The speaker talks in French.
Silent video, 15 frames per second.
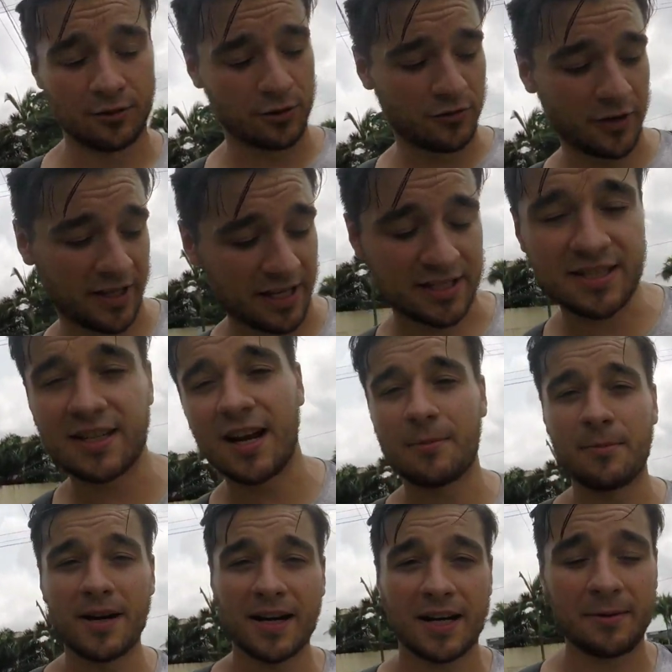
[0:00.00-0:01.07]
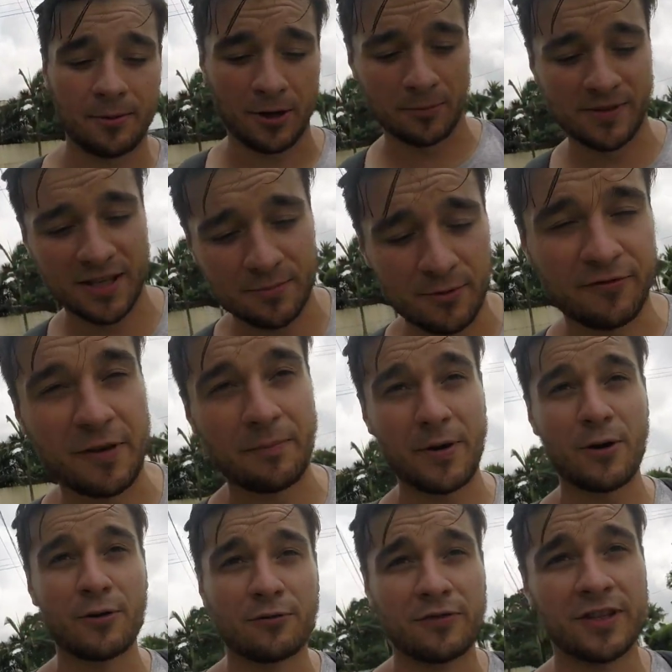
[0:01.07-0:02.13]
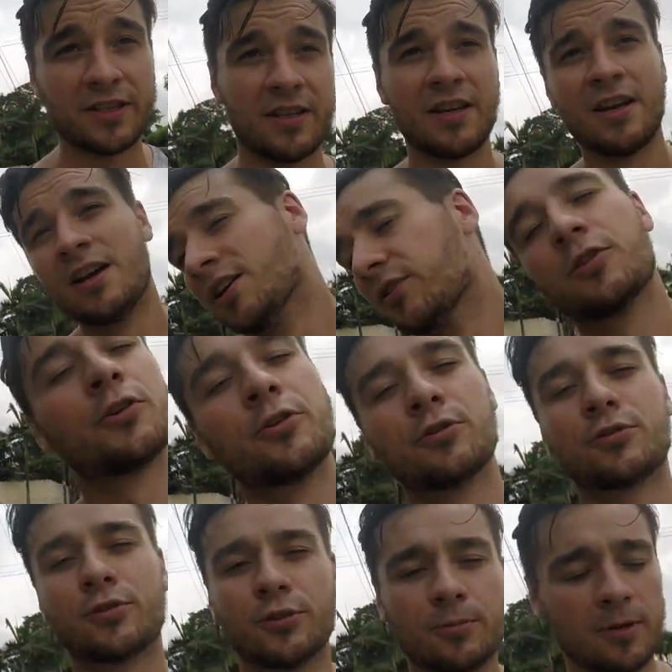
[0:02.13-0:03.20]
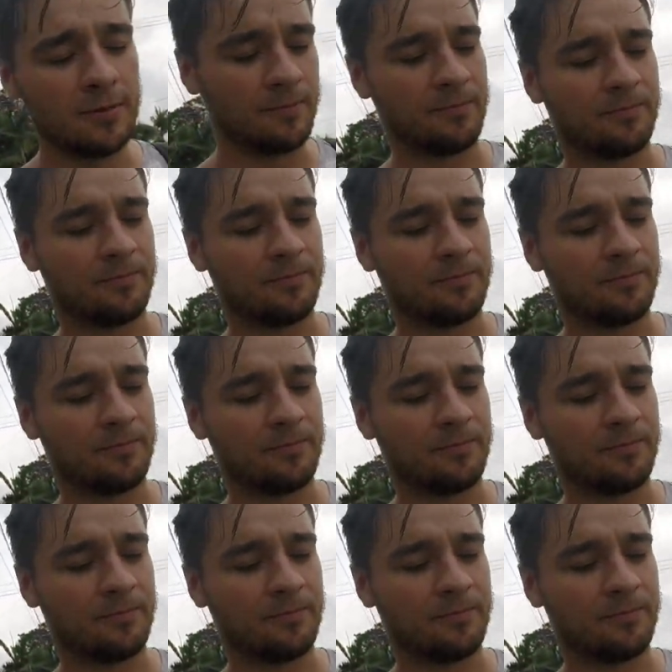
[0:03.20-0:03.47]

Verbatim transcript: Donc je vais cacher la marque, comme ça je me fais pas enlever de YouTube.